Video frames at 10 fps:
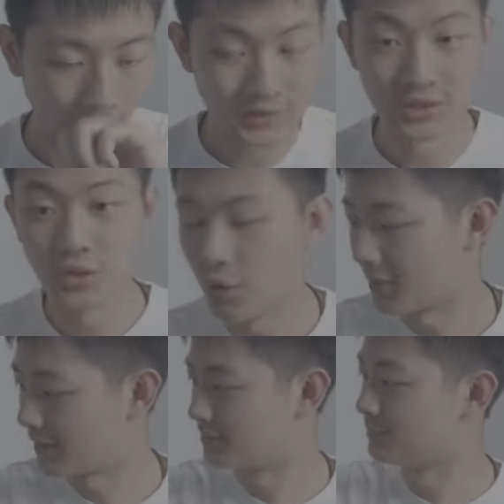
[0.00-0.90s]
折扣吗？
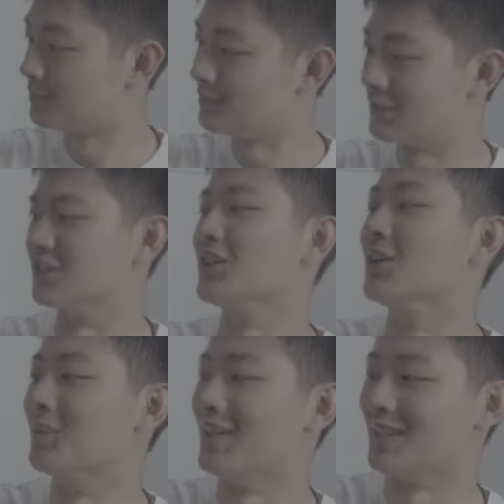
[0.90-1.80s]
折
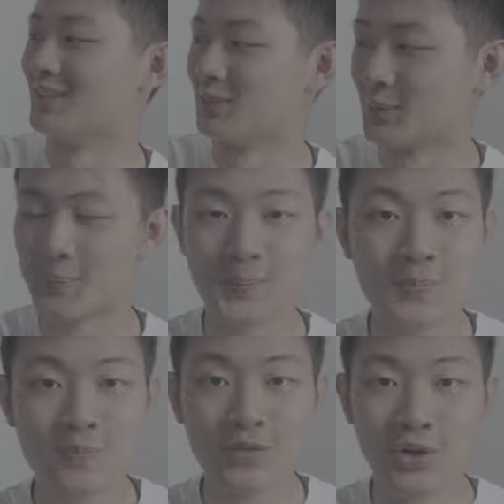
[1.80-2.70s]
扣
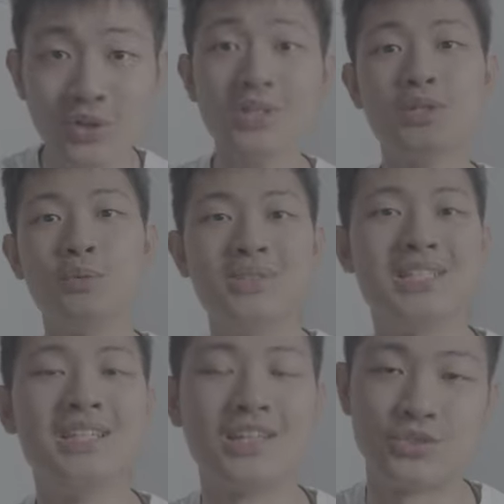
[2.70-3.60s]
吗？OK，做我们今
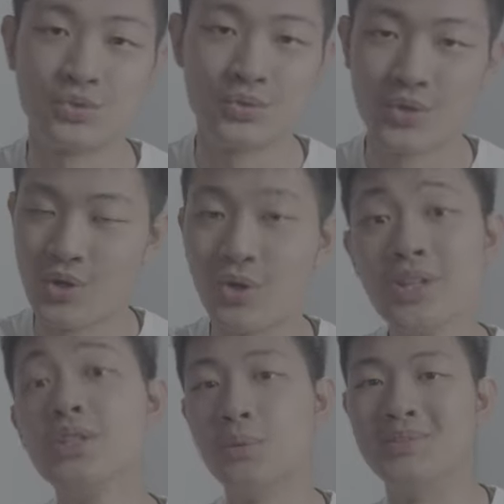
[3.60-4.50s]
天的 OK，
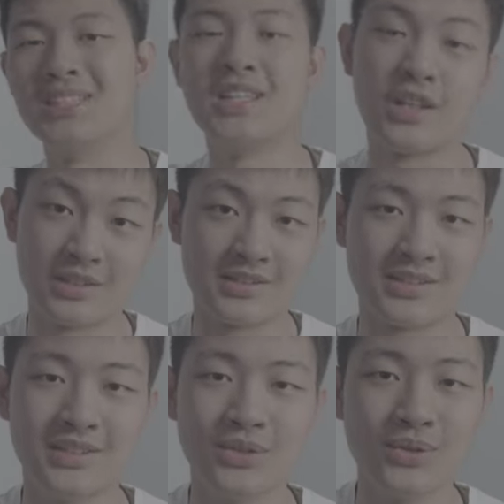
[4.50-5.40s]
是我们今天的 Gaston 格 t
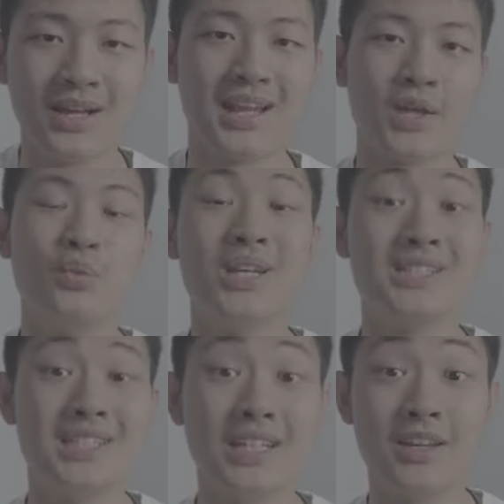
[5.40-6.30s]
登卢卡来一位
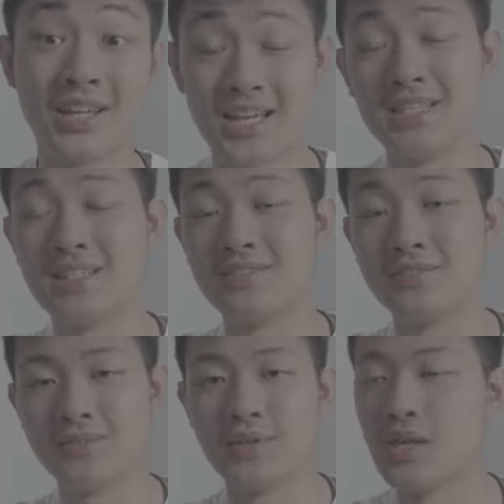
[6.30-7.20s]
系列的开箱。
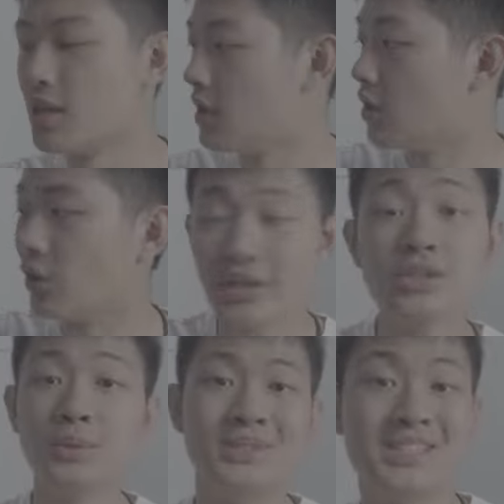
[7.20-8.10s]
OK，是
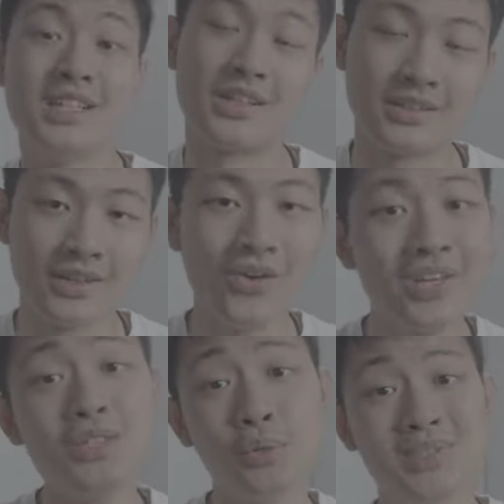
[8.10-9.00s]
我们今天。OK，
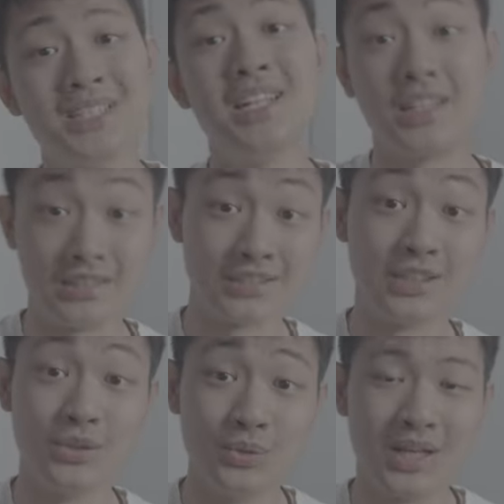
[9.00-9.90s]
这我们今天的
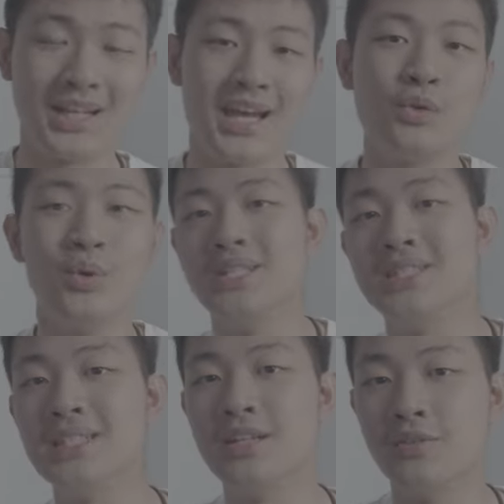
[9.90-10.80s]
Gaston l u g a l i g h t w a y
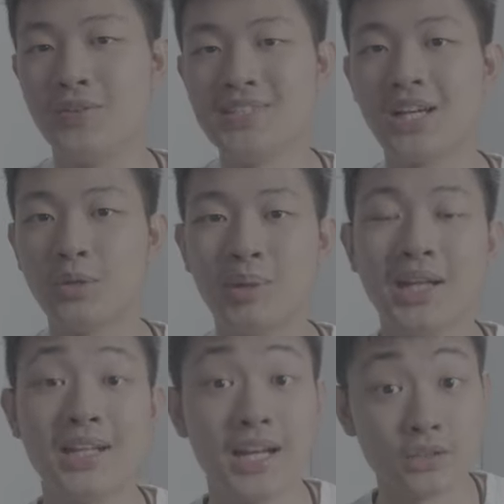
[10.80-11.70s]
系列的分享影片
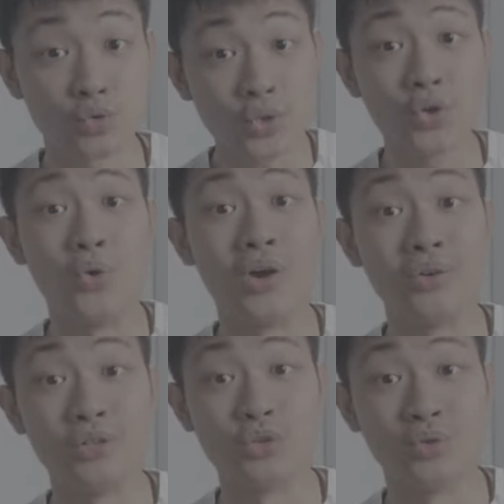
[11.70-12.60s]
啦。那最后还有一
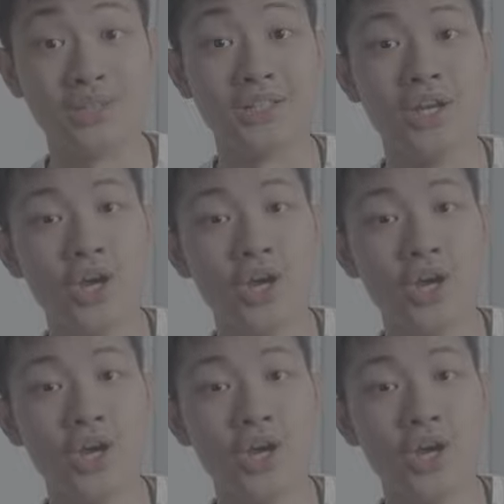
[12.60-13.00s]
个重点，